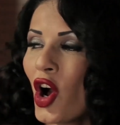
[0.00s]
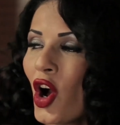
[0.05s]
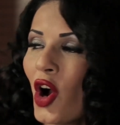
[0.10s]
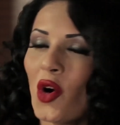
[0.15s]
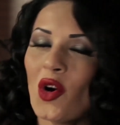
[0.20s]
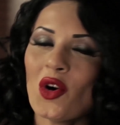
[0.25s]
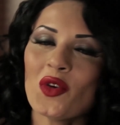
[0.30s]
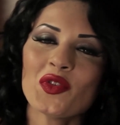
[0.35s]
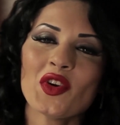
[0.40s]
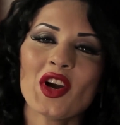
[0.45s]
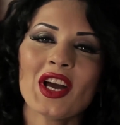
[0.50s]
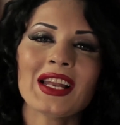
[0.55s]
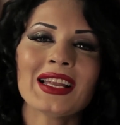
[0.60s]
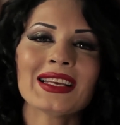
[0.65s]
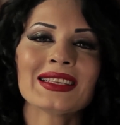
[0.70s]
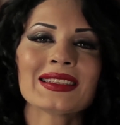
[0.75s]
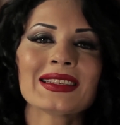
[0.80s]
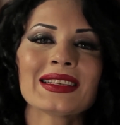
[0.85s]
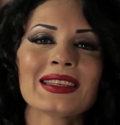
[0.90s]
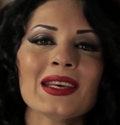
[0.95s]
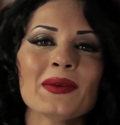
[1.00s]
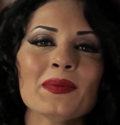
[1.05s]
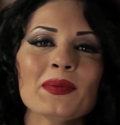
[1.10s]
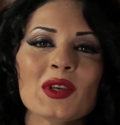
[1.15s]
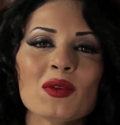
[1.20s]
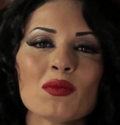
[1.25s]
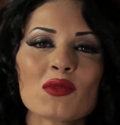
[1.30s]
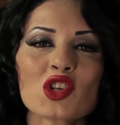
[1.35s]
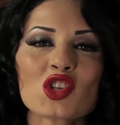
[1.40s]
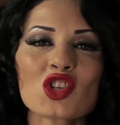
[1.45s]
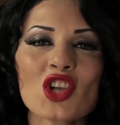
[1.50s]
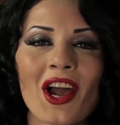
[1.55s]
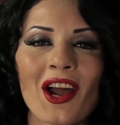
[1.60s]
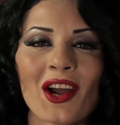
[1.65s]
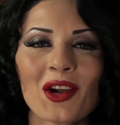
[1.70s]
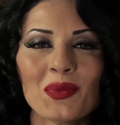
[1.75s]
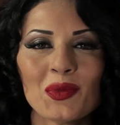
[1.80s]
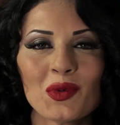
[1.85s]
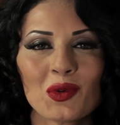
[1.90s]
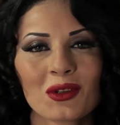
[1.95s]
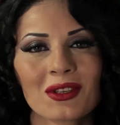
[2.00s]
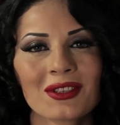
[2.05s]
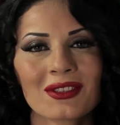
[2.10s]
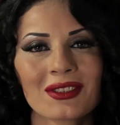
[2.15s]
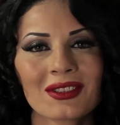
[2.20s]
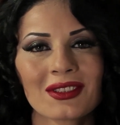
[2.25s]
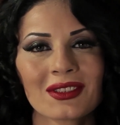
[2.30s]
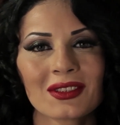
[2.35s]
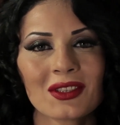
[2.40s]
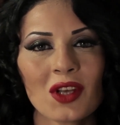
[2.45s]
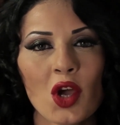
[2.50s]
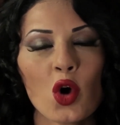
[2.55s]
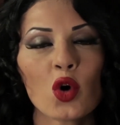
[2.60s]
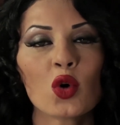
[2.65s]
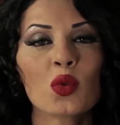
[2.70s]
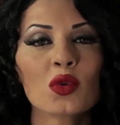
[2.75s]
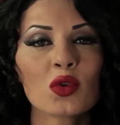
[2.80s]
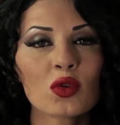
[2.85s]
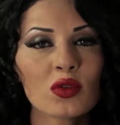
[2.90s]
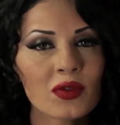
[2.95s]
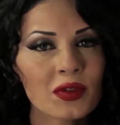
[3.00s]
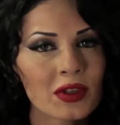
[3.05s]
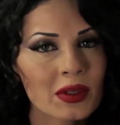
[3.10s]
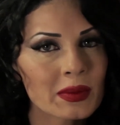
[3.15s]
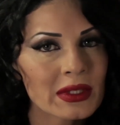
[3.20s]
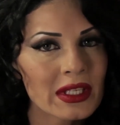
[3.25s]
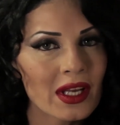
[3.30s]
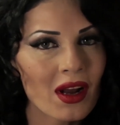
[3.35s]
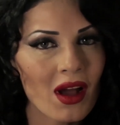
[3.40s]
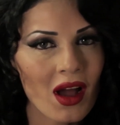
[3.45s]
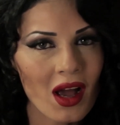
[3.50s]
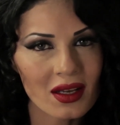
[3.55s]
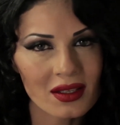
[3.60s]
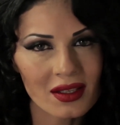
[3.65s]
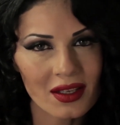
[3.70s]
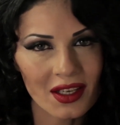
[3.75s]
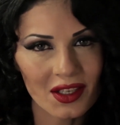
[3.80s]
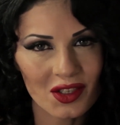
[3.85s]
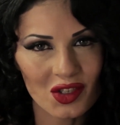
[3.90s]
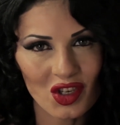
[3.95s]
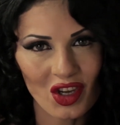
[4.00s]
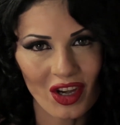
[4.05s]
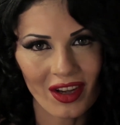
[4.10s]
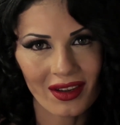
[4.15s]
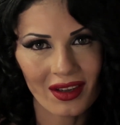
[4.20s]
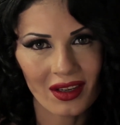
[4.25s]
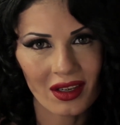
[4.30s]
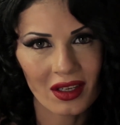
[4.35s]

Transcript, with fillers: هو فعلا زيدان بيه مرشحك موت وبيقول فيك بصراحه قصايد شعر